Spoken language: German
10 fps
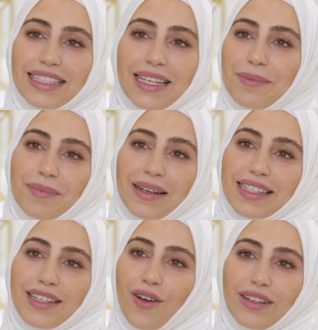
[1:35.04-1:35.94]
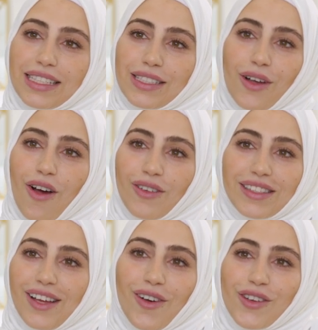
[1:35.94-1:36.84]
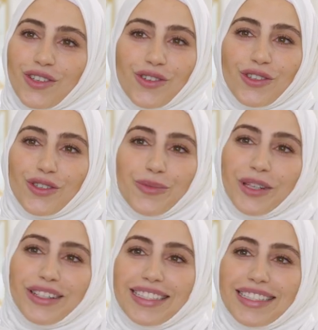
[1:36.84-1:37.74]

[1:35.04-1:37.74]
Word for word: ist, dann liebt man das auch, dass zu Hause auch schön geschmückt